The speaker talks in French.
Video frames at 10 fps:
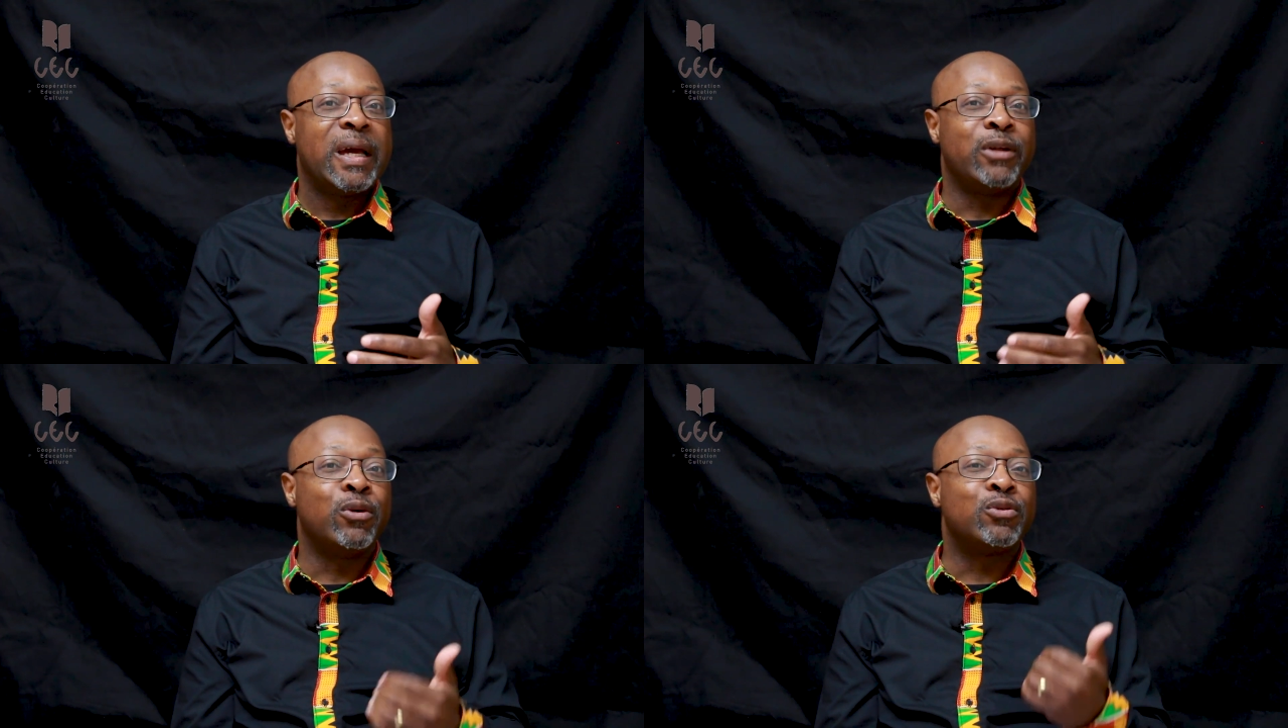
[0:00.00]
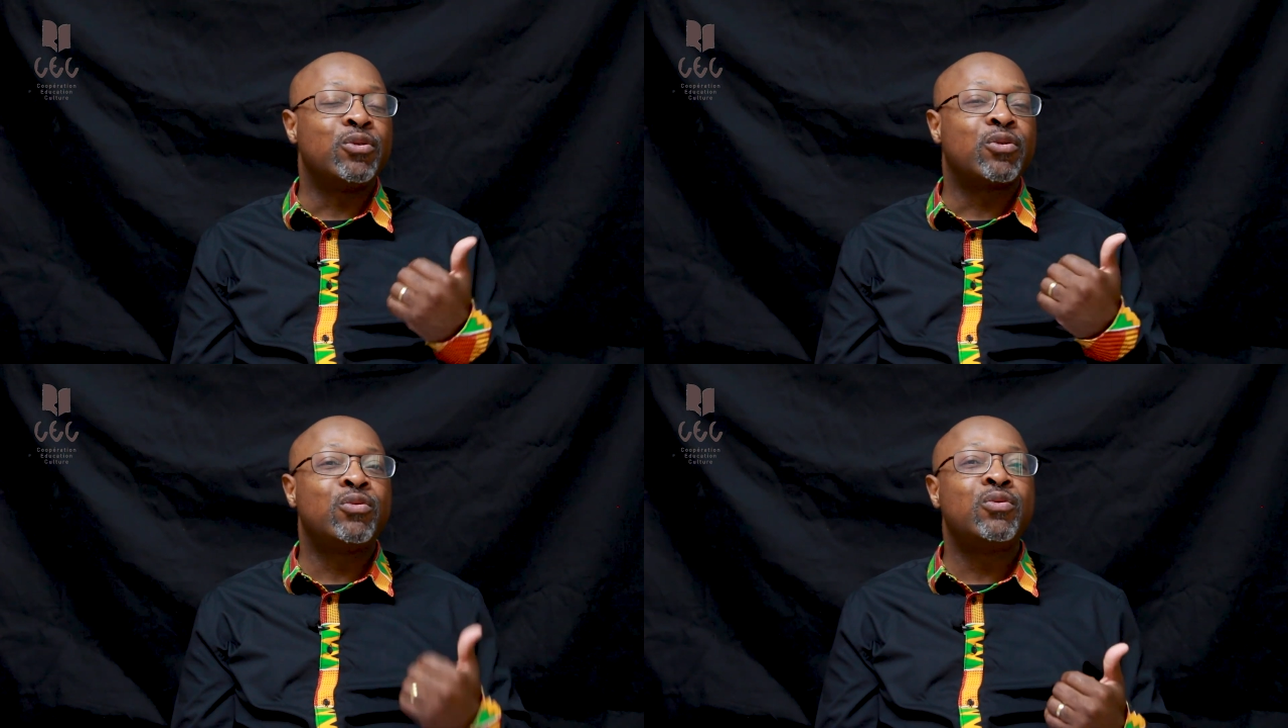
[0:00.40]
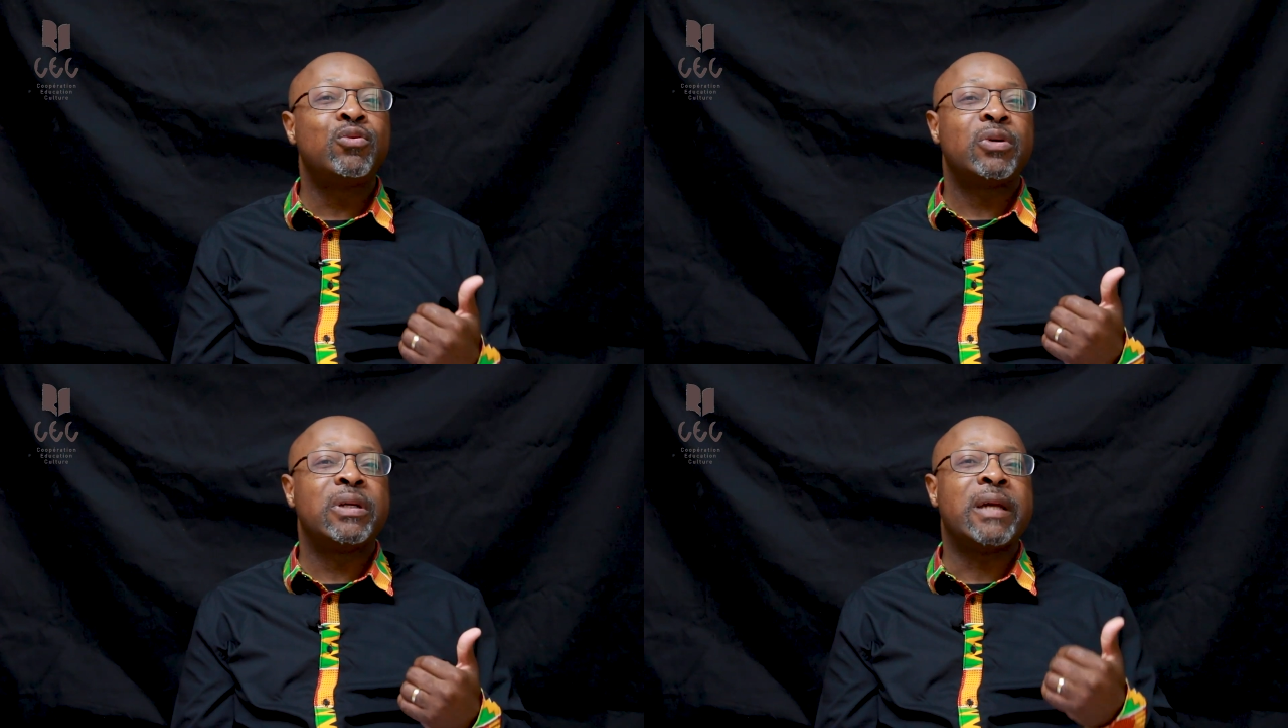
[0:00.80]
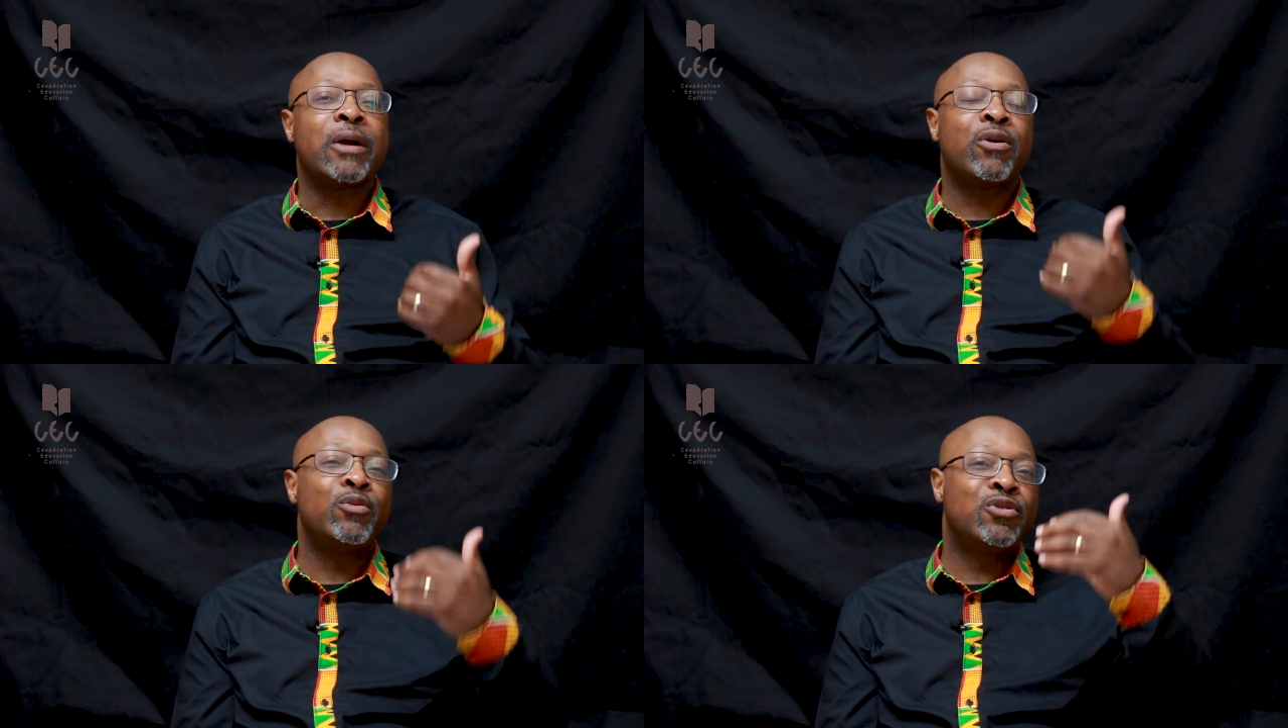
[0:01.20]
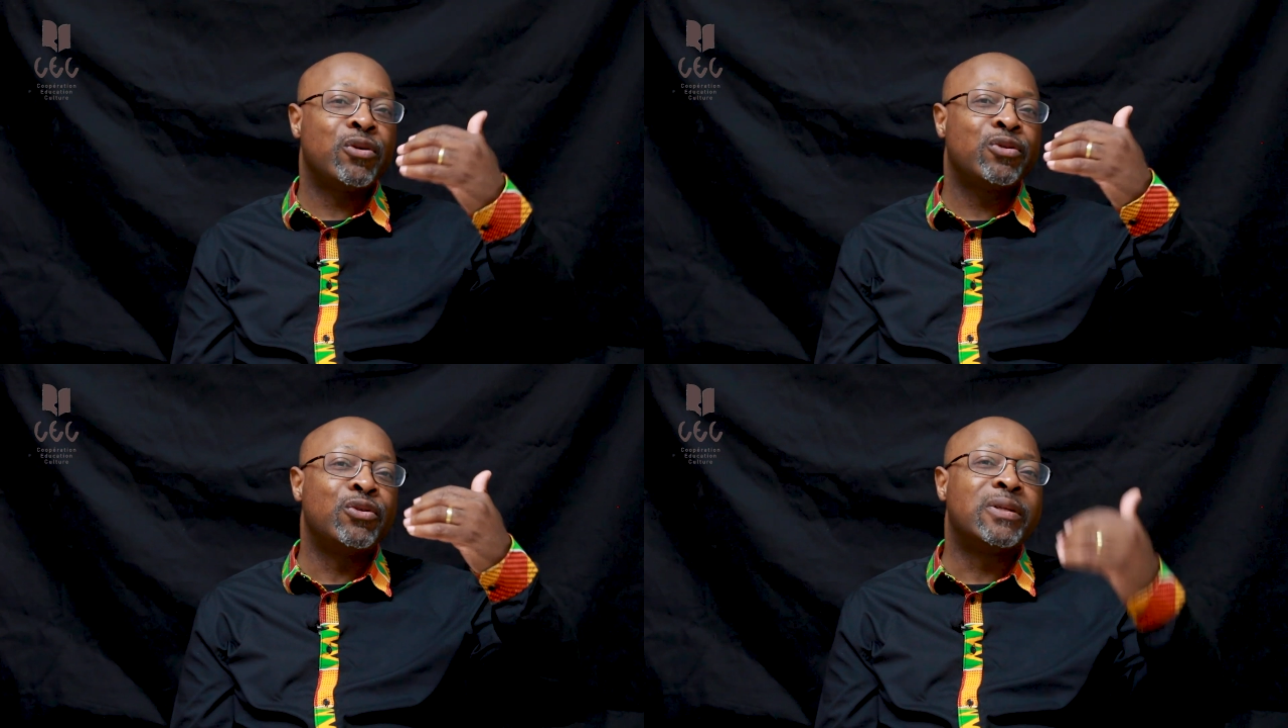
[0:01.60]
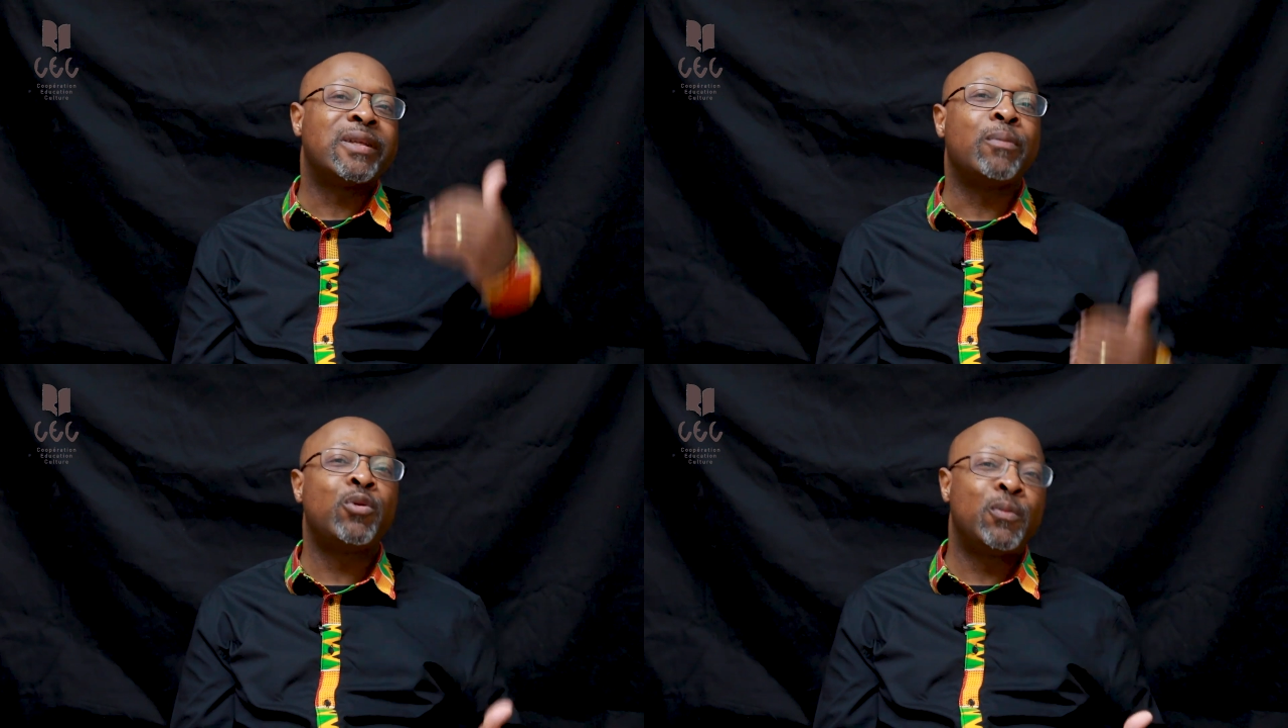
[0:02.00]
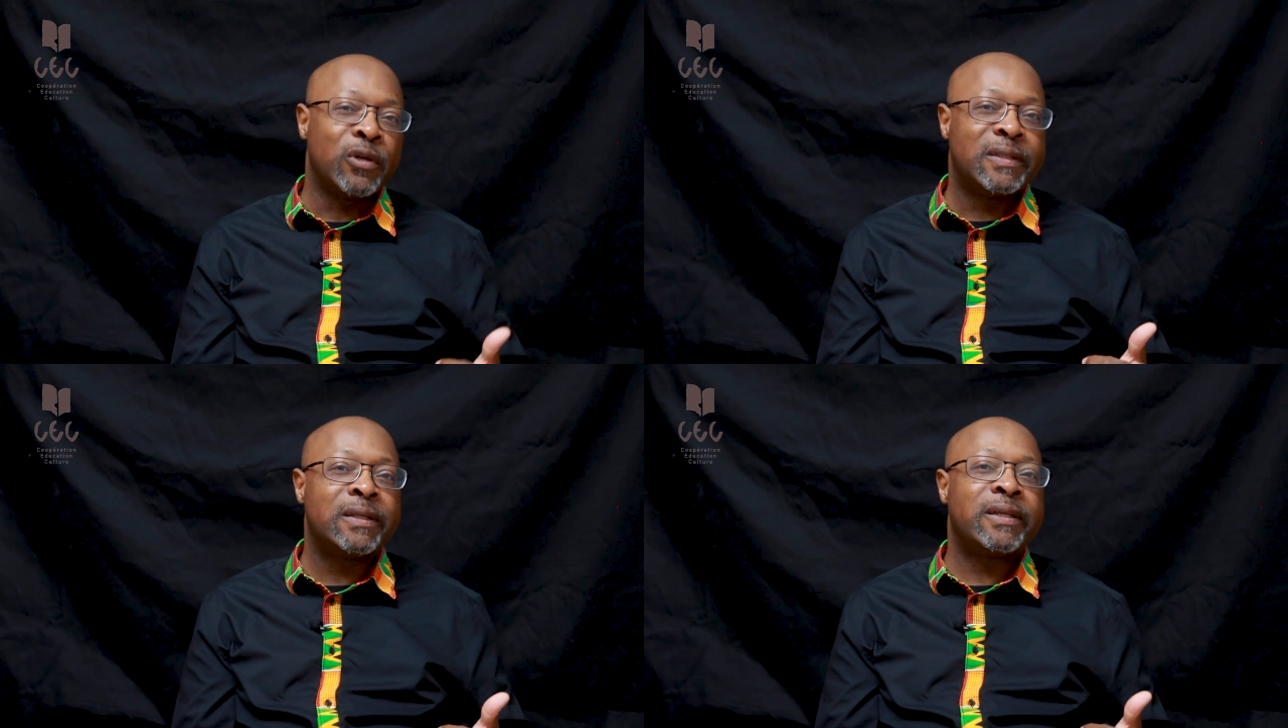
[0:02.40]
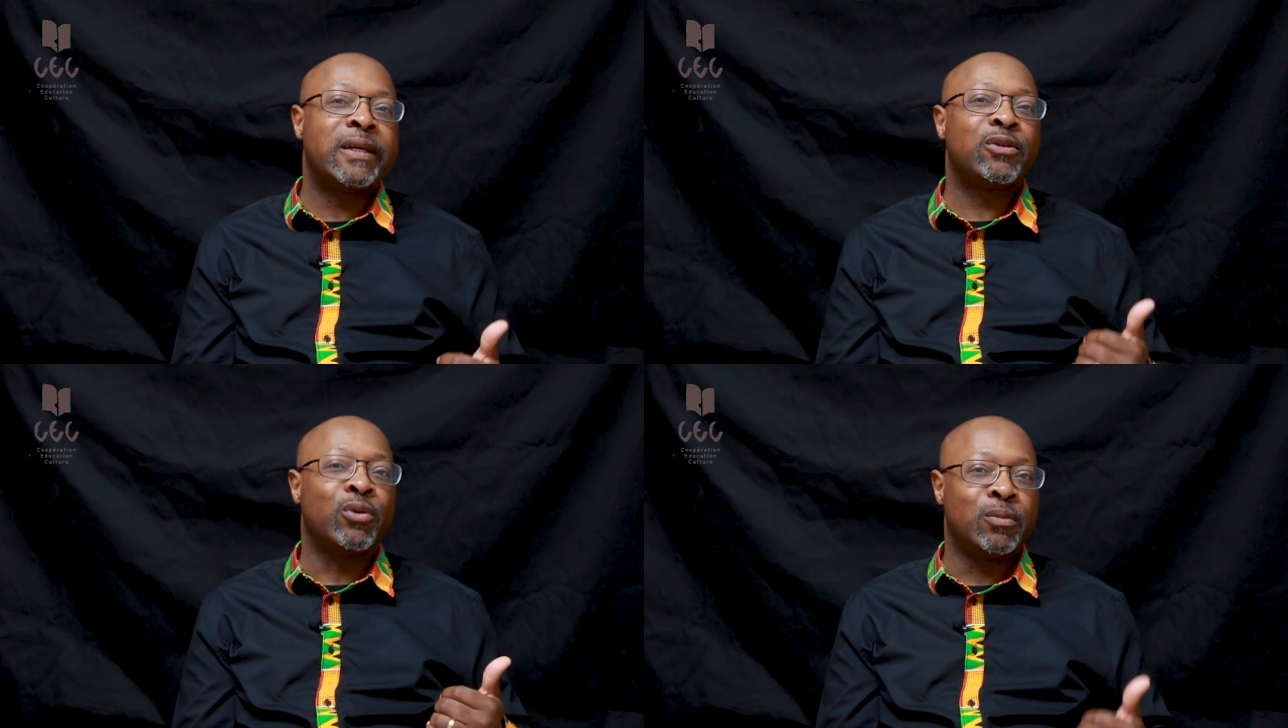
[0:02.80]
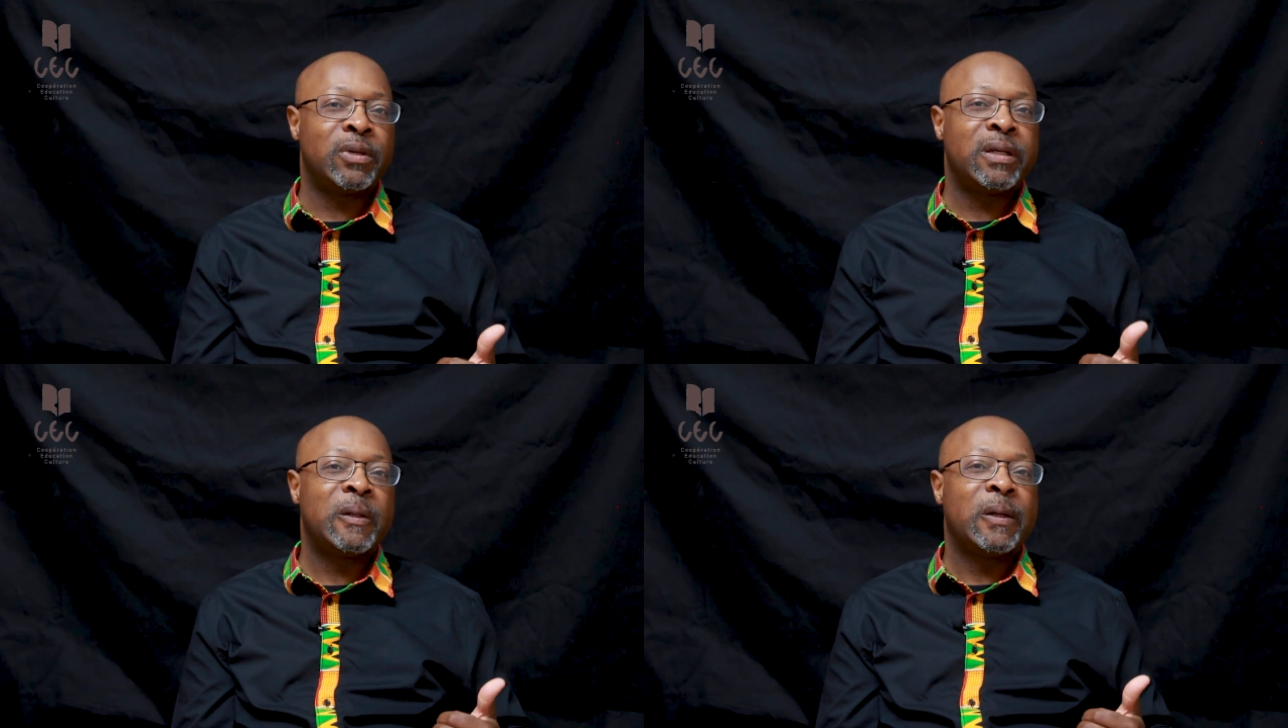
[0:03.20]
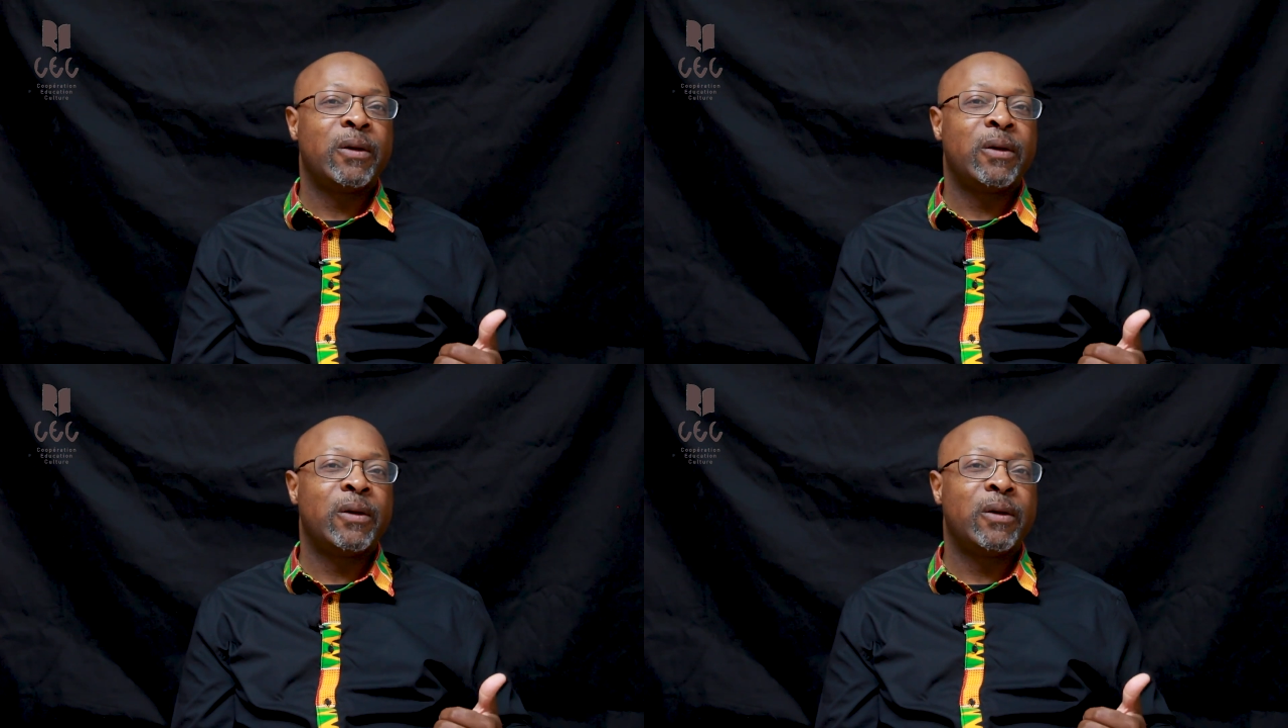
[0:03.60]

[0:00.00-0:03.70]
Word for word: Et donc, du coup, il y a comme une sorte de tabou politique qui est tombé,